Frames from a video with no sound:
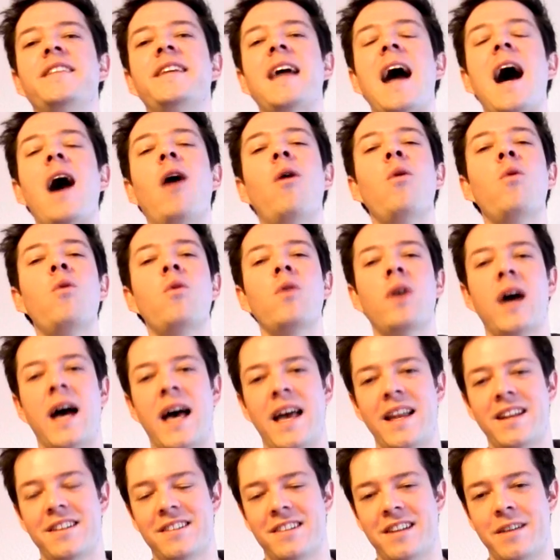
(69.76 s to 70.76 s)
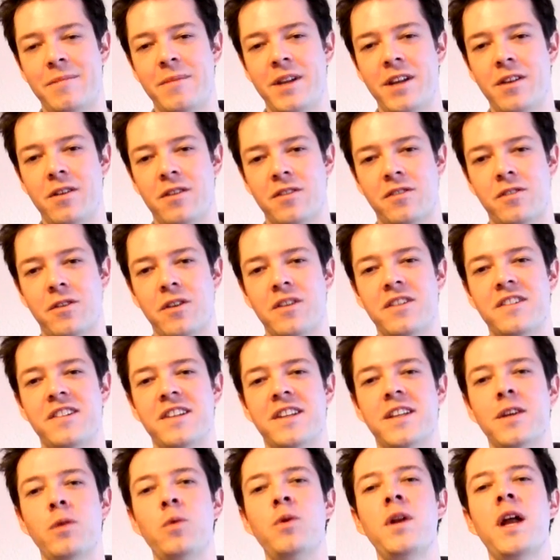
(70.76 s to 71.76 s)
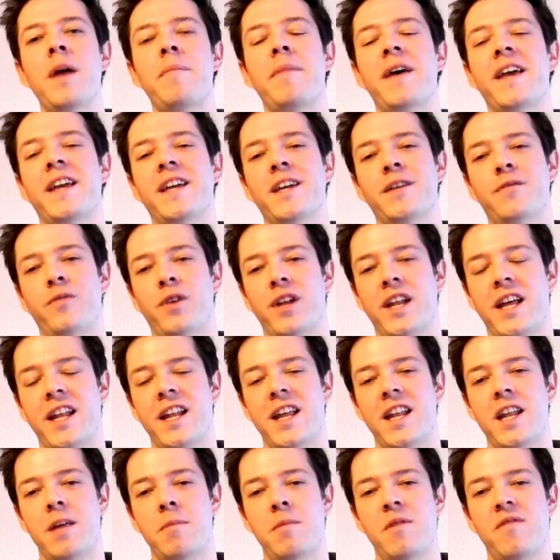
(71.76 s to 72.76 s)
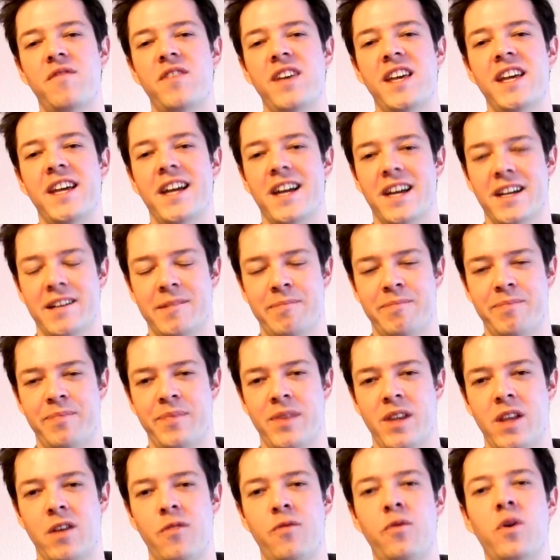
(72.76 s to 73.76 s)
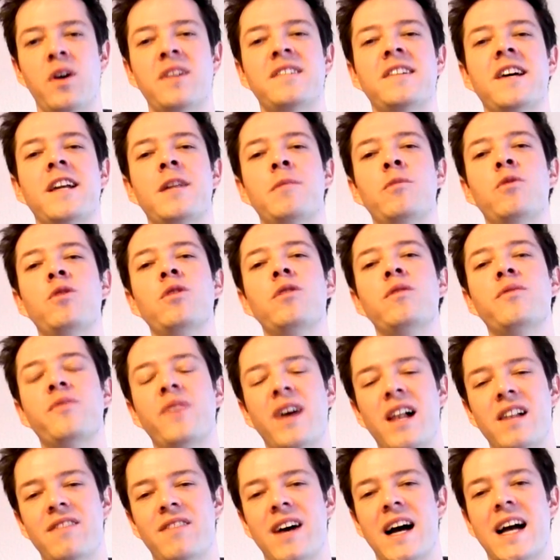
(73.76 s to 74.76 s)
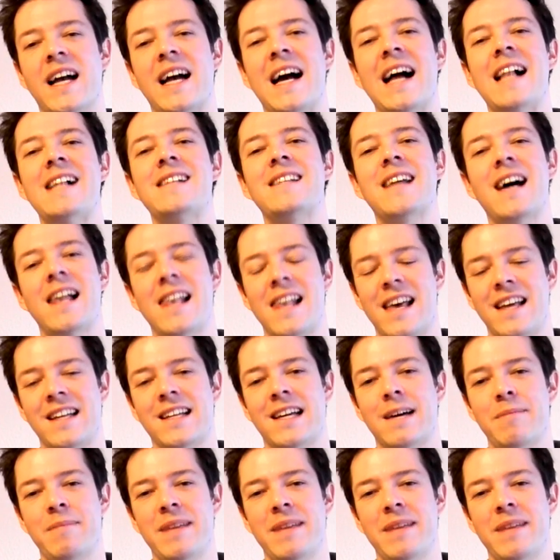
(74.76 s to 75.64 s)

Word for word: Die Augen eines Chamäleons können sich unabhängig voneinander bewegen. Vor seinem Unfall war Kaldal ein